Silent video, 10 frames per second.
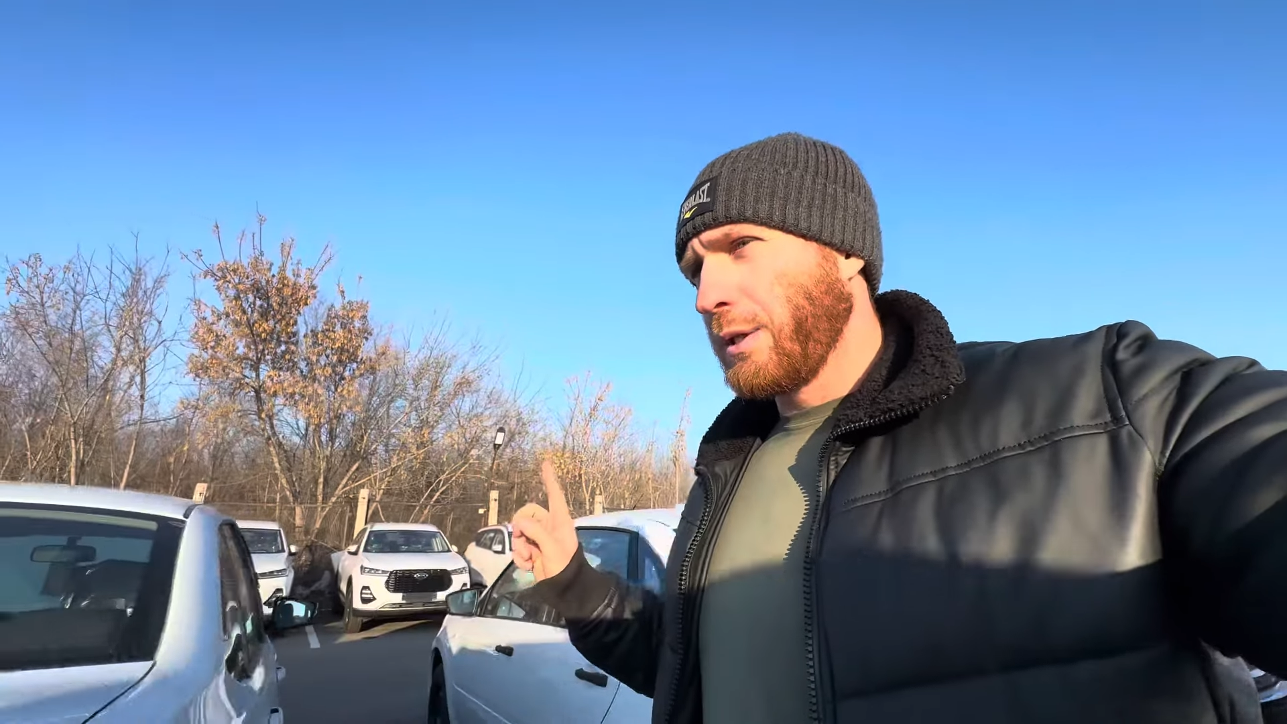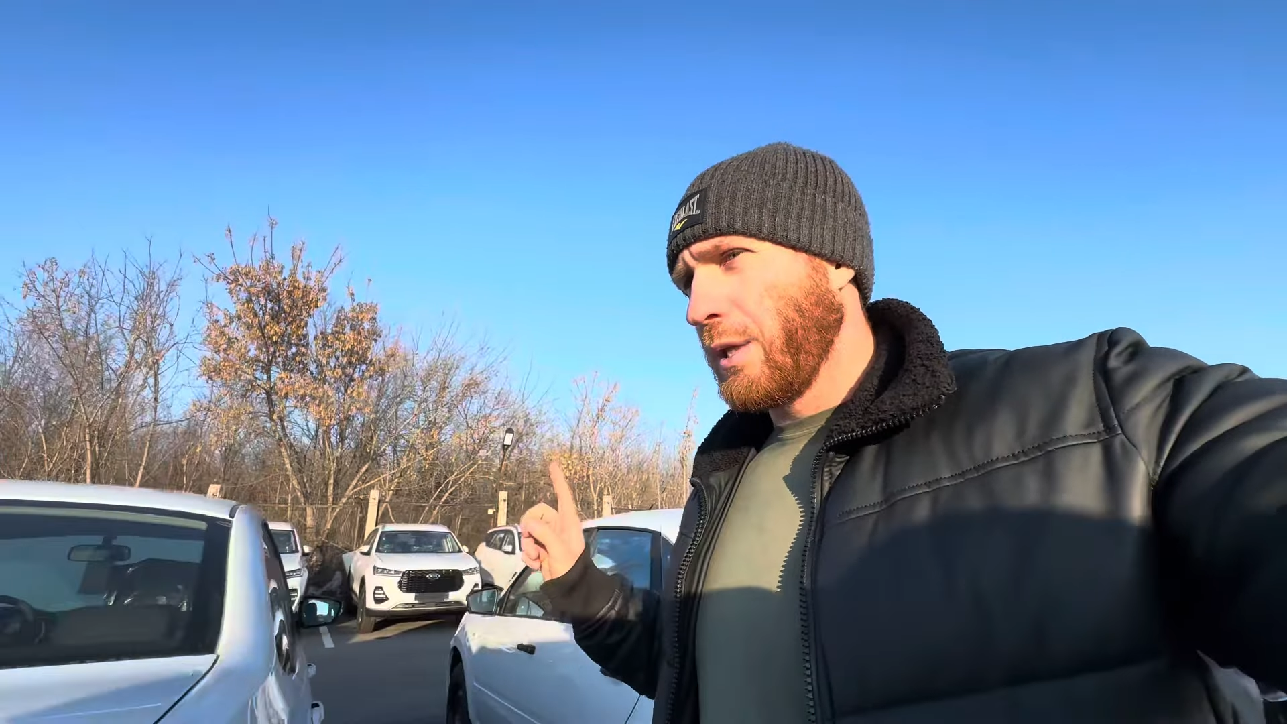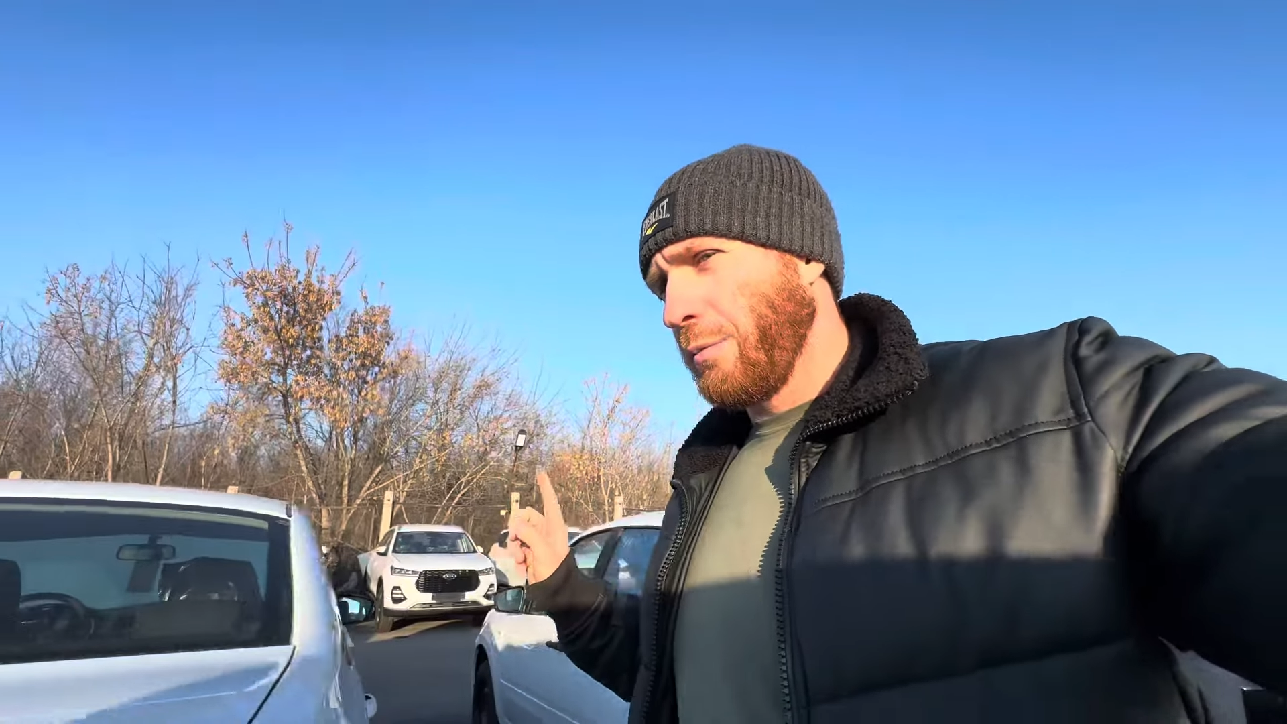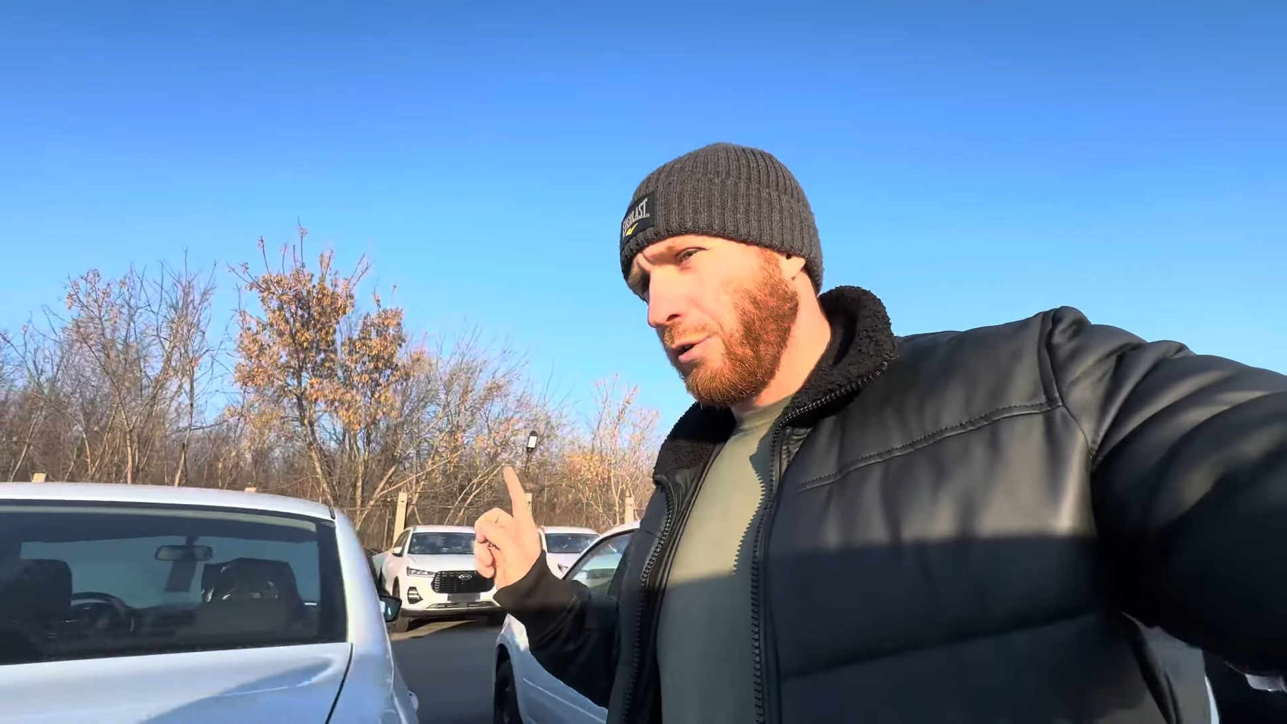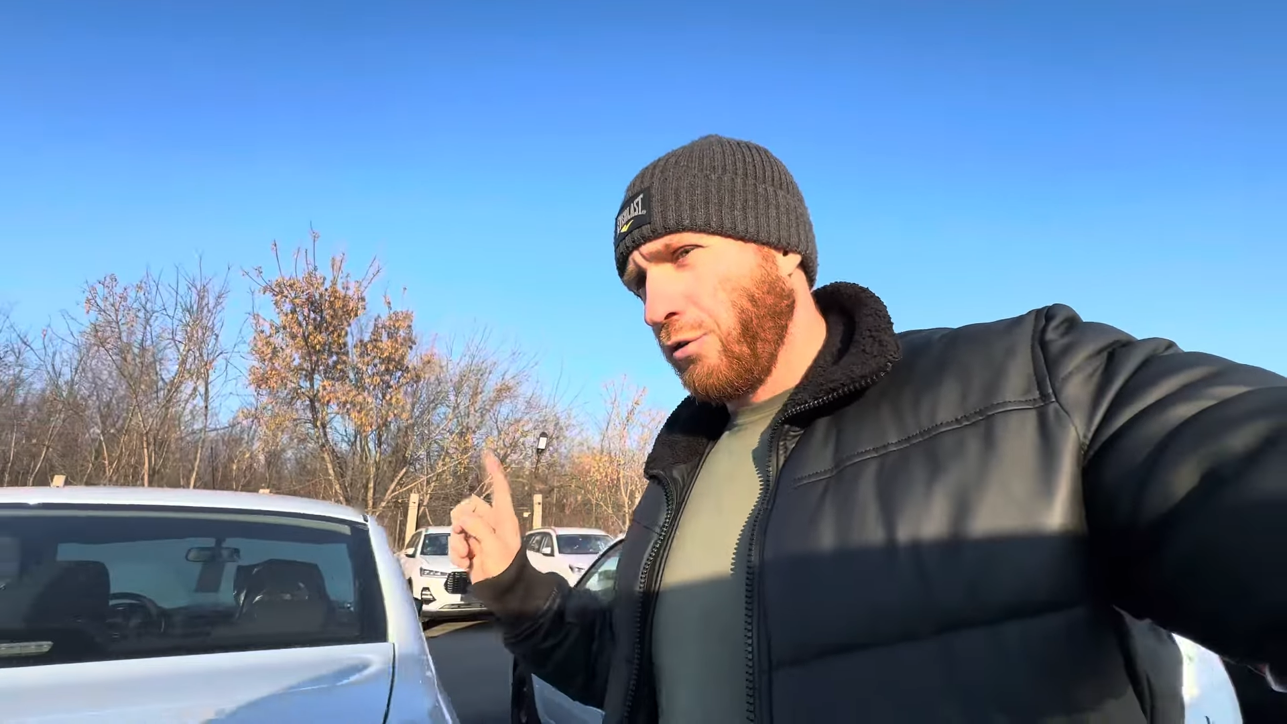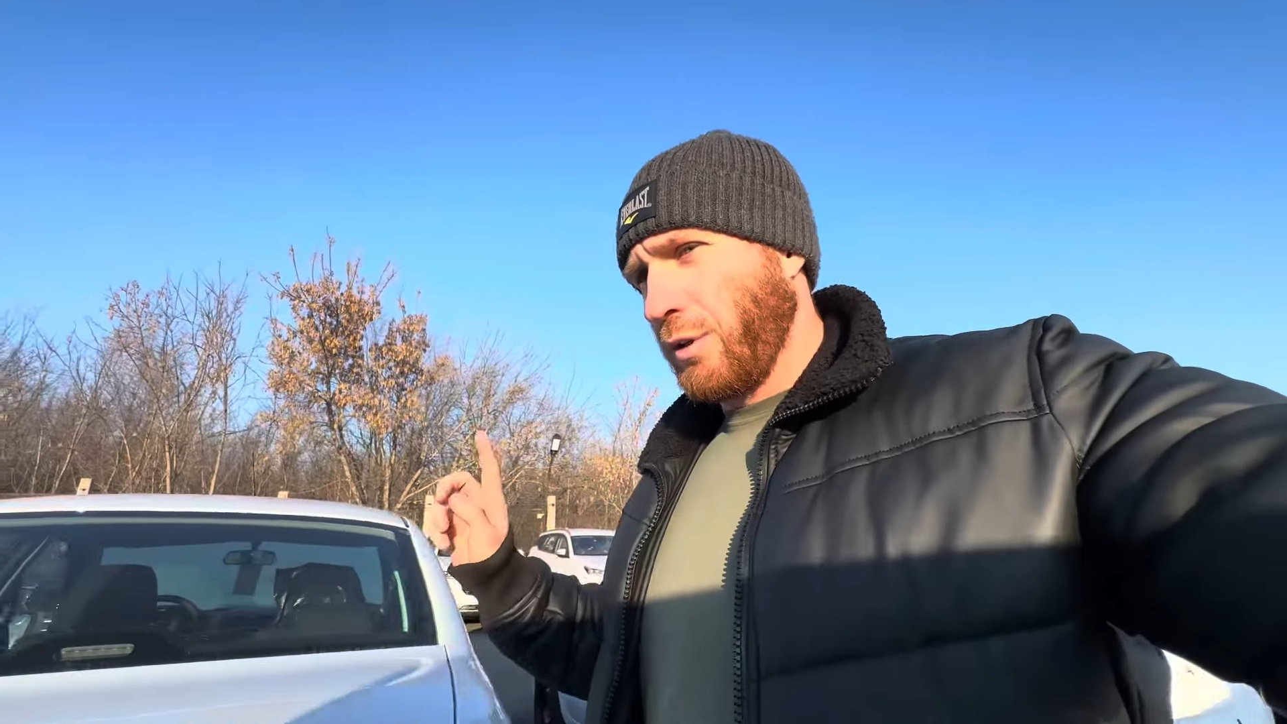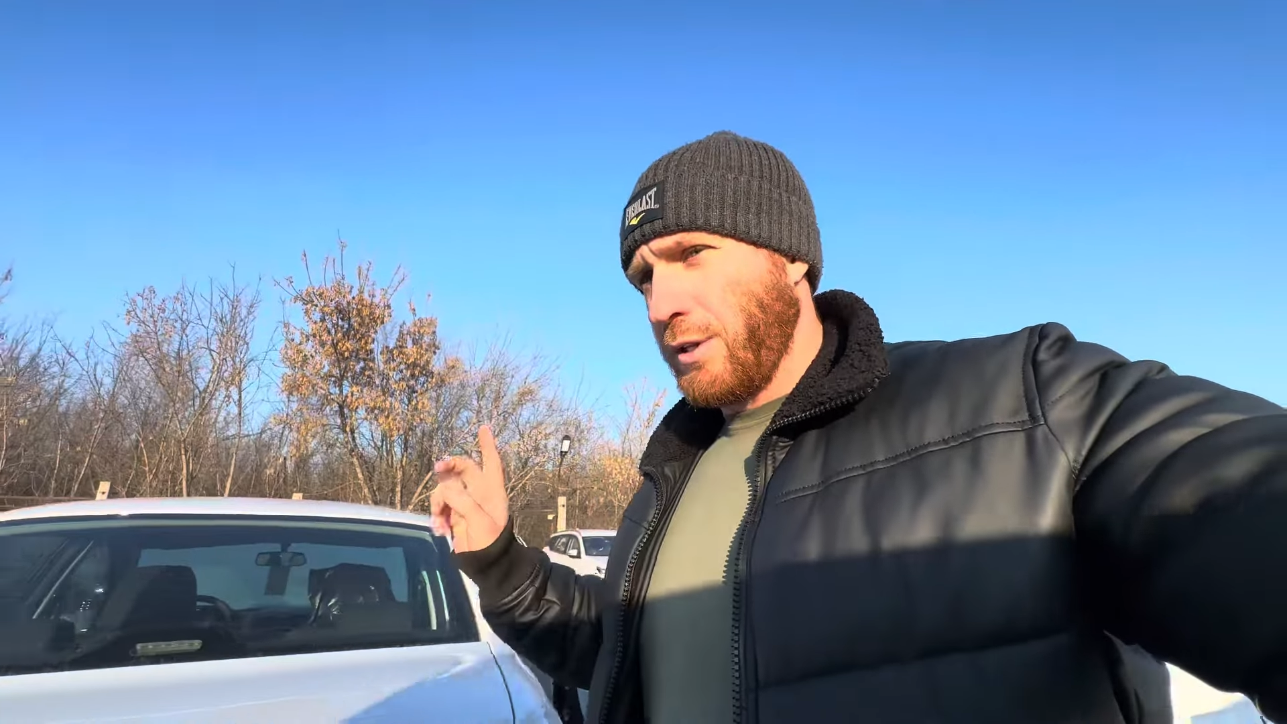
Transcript: одна машина.